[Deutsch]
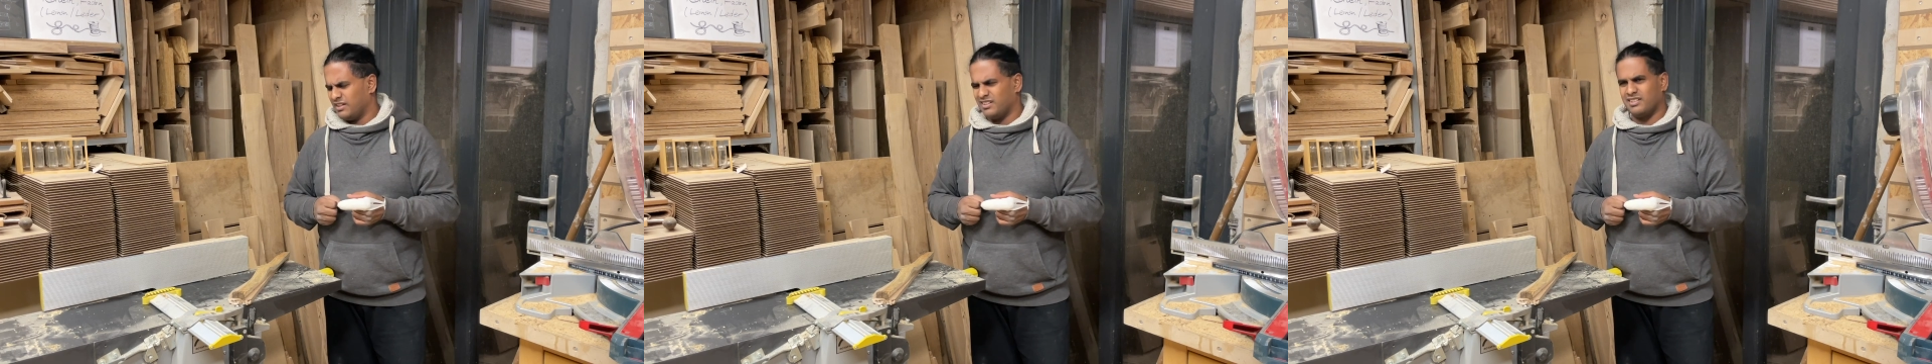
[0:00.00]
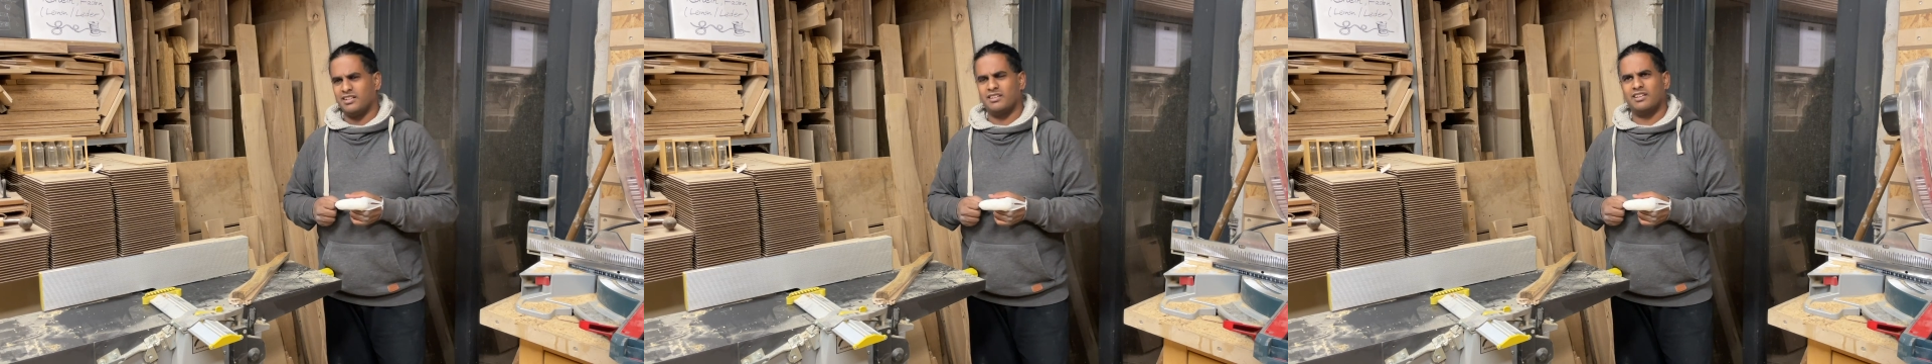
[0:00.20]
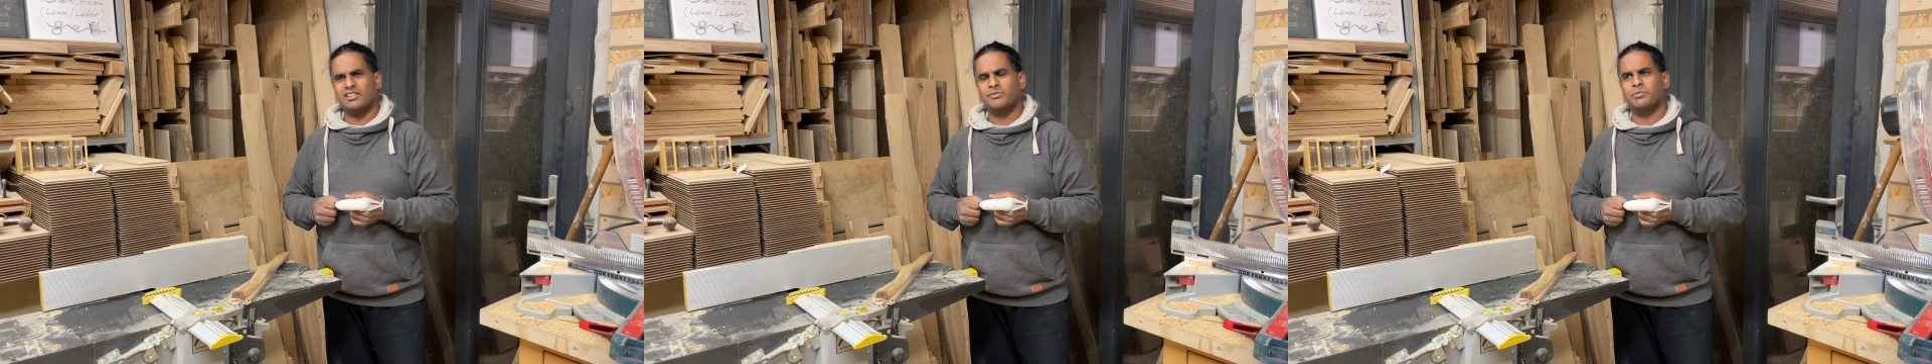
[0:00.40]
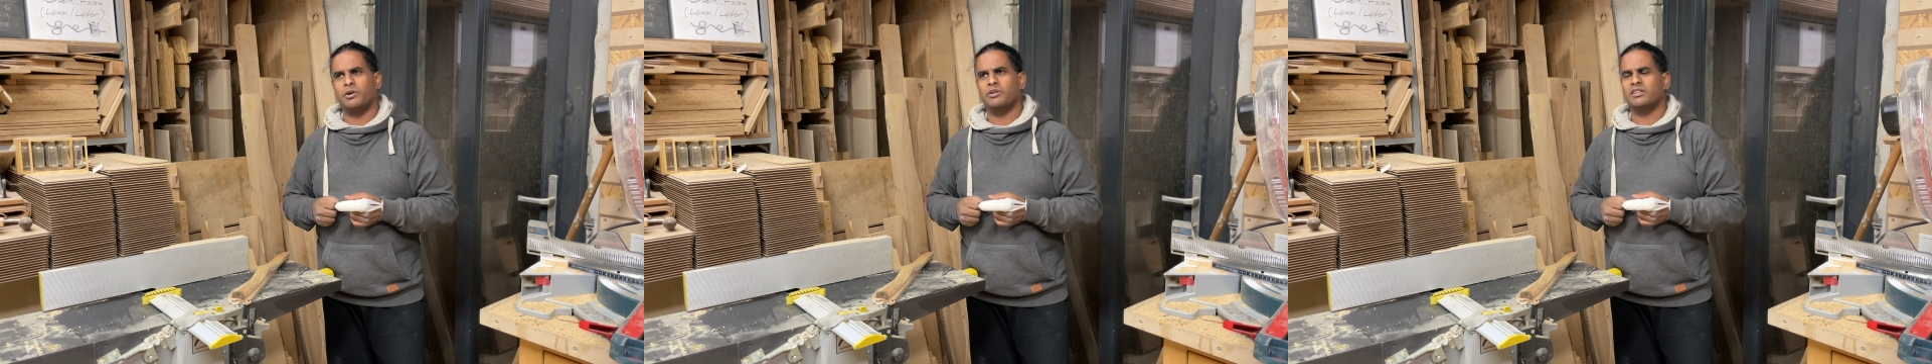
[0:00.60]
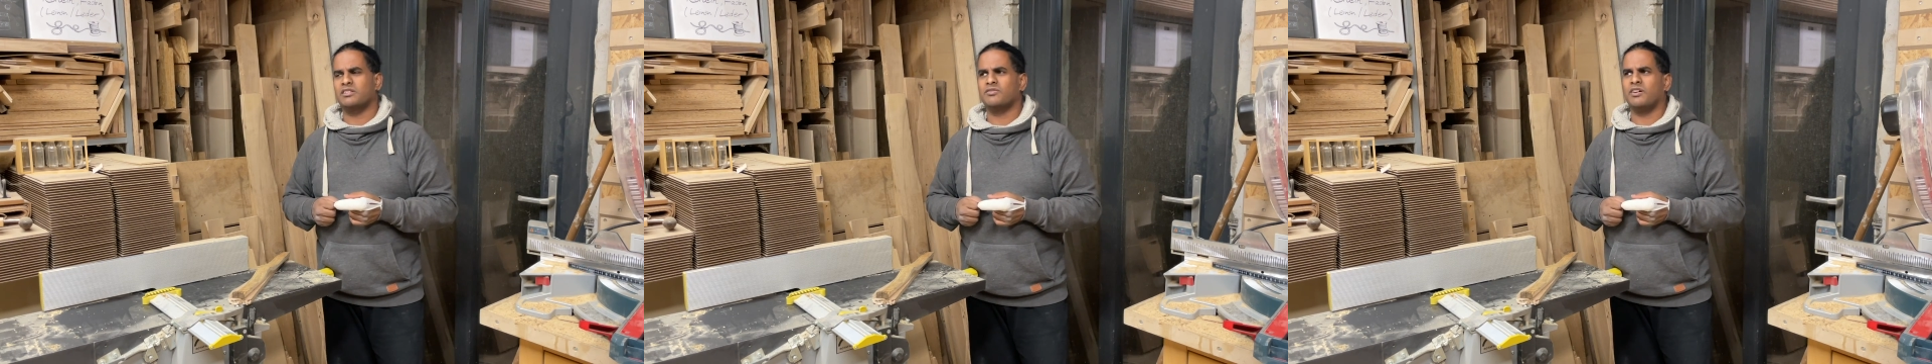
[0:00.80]
Der Satzbau
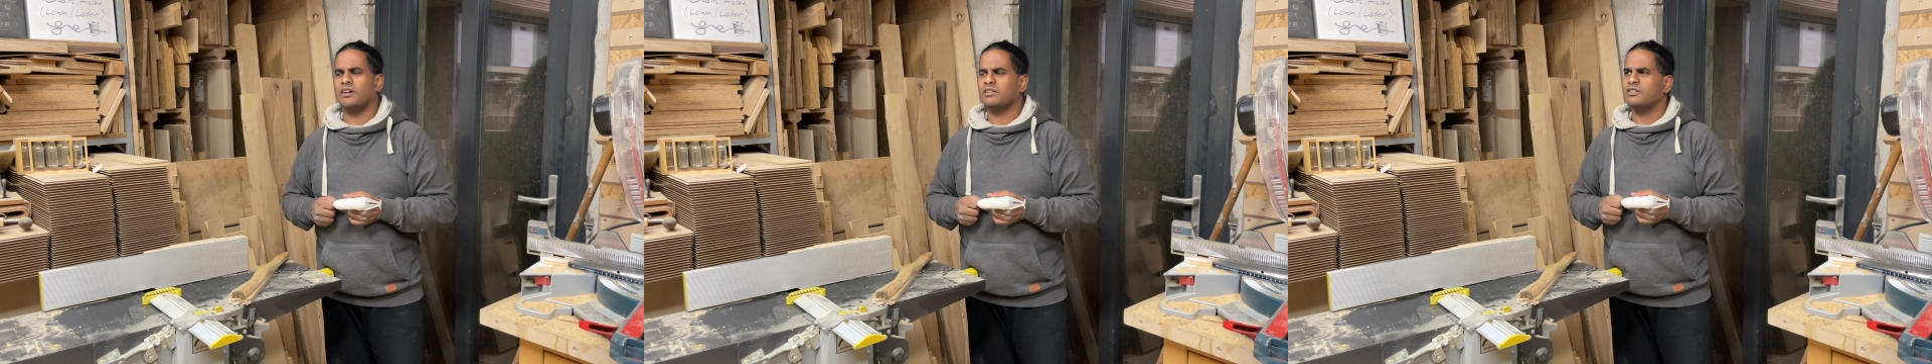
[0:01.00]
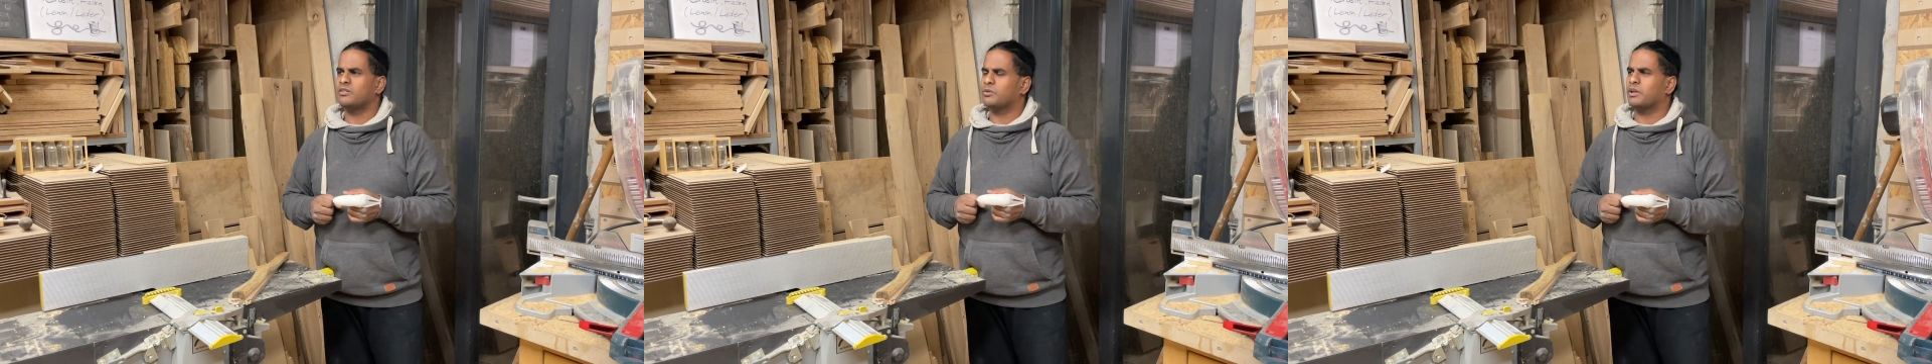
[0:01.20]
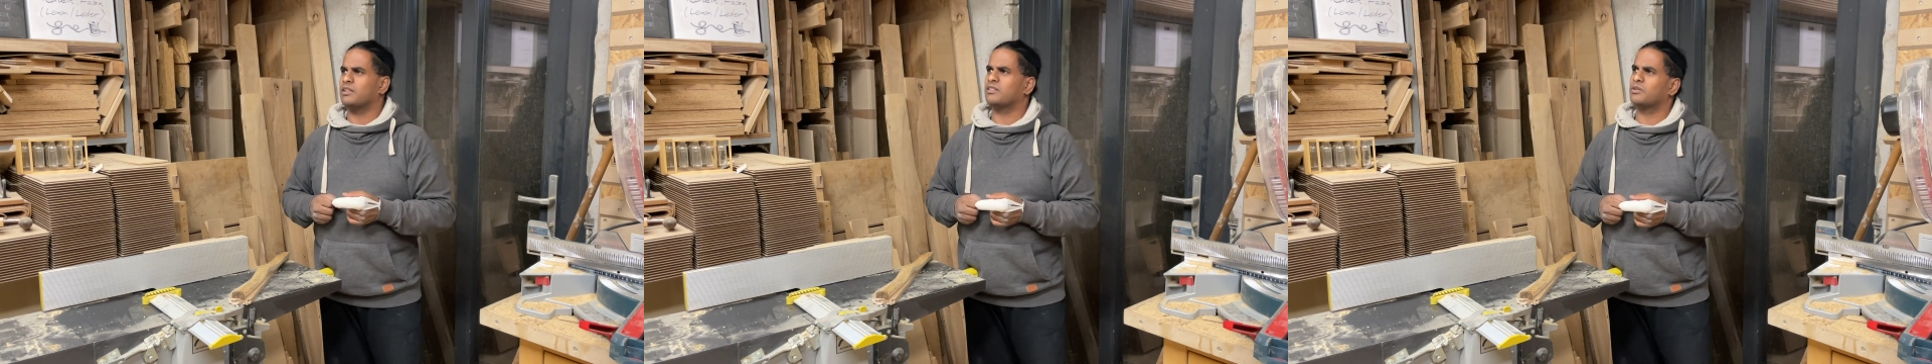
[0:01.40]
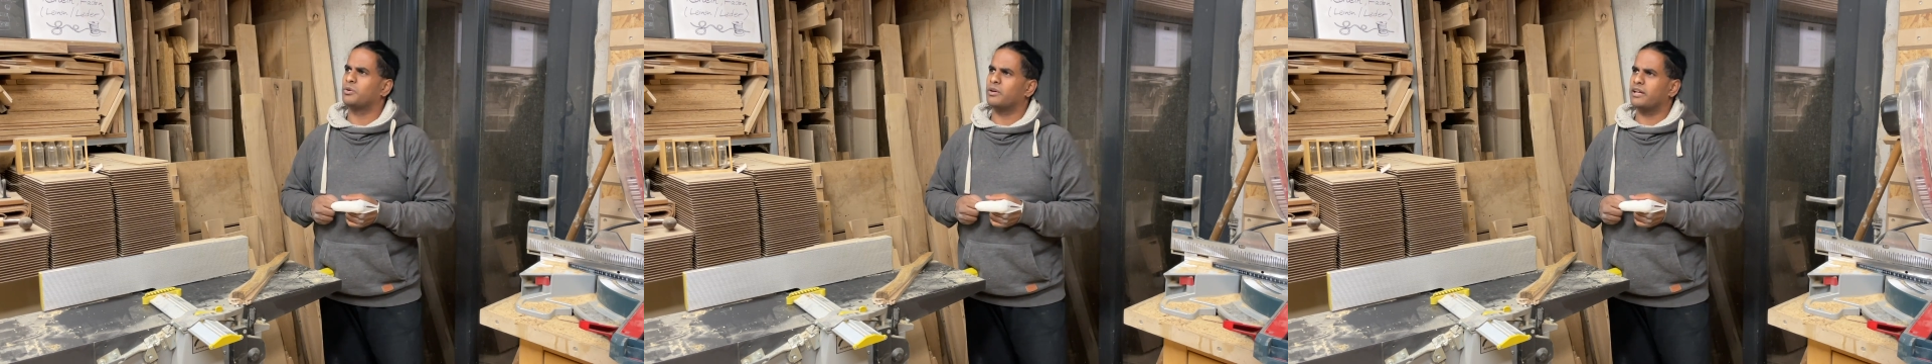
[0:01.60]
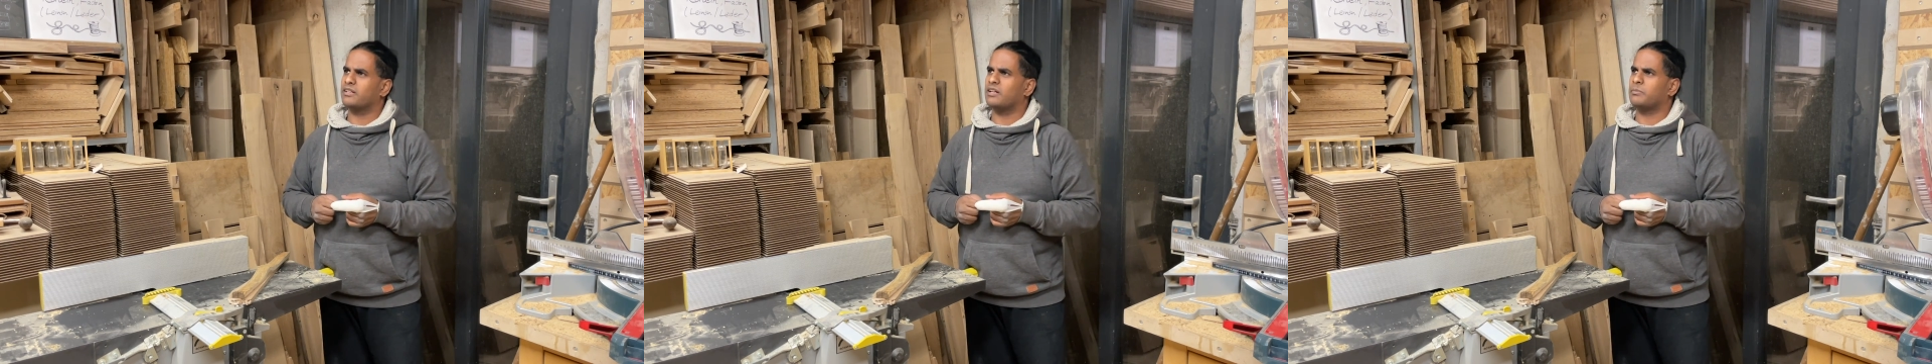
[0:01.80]
jetzt war nicht so ganz
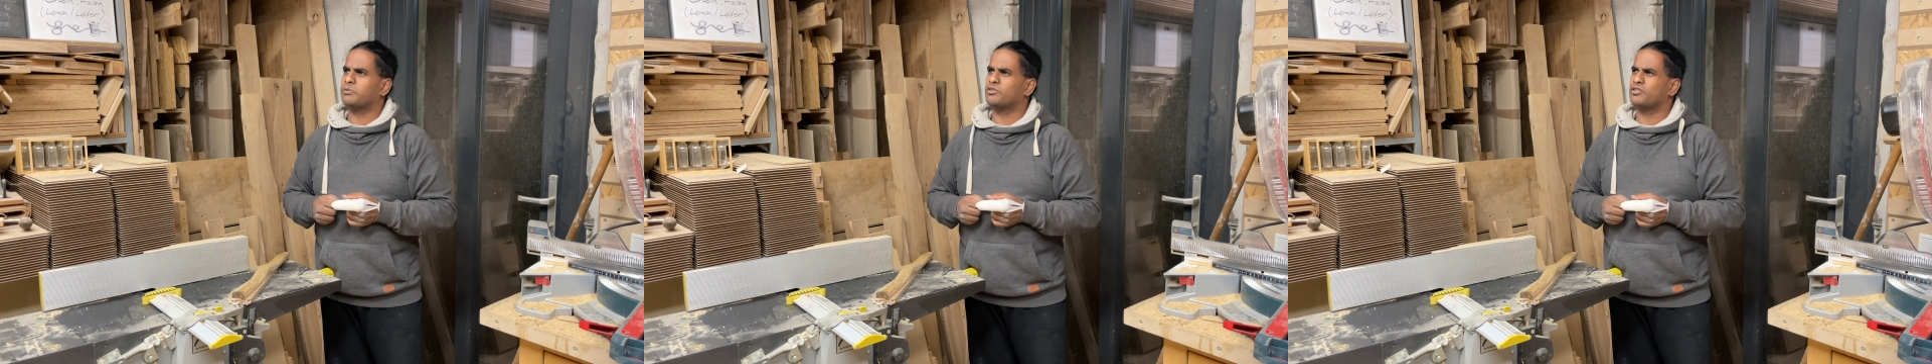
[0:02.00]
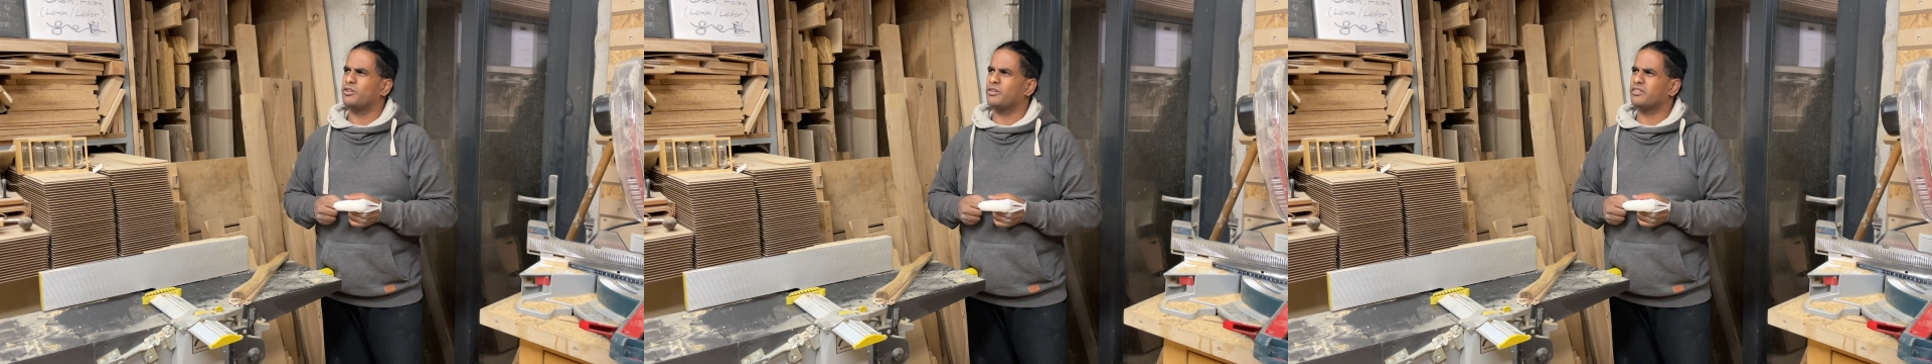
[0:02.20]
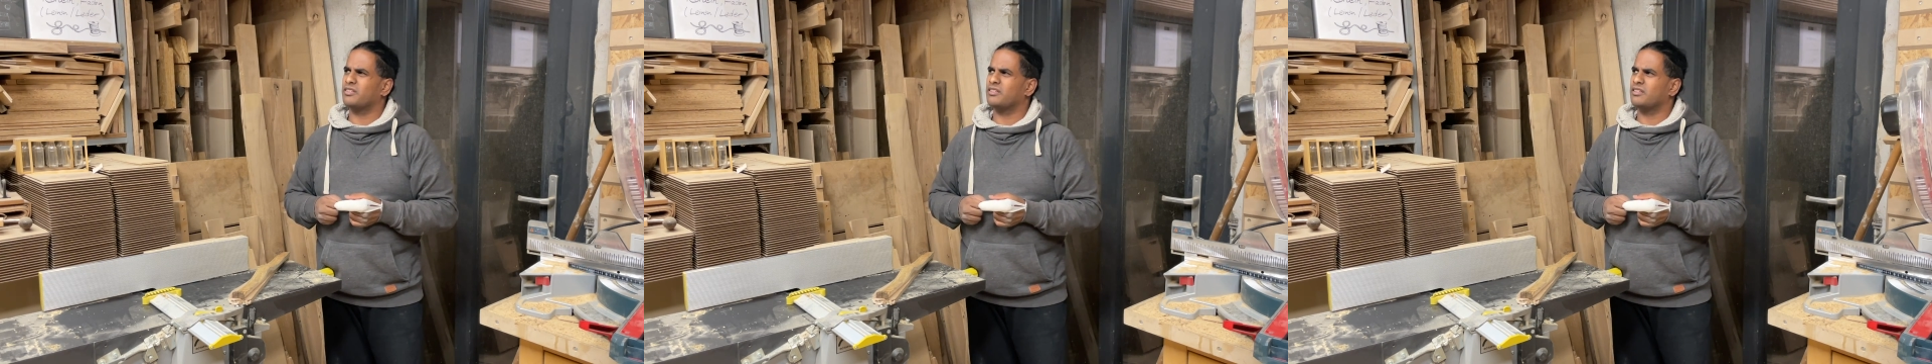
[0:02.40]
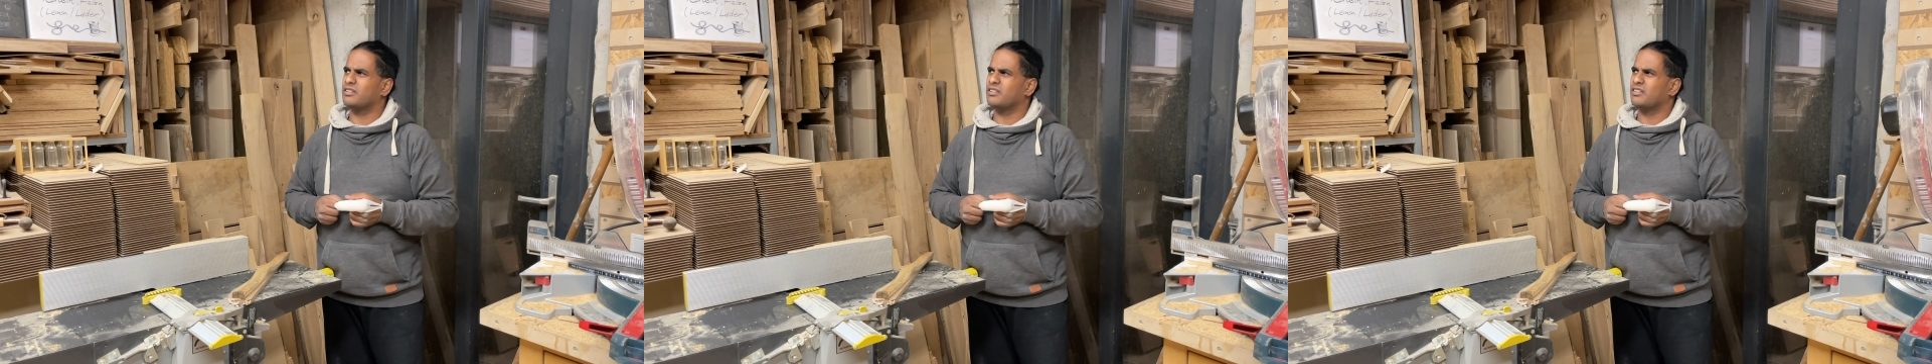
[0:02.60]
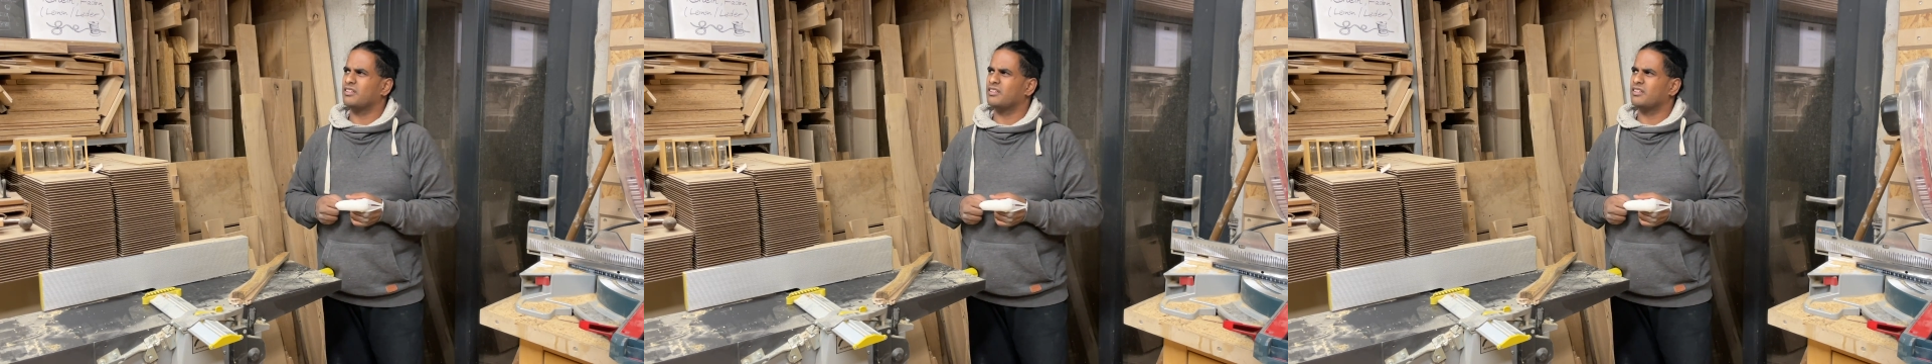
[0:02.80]
korrekt abgeschlossen.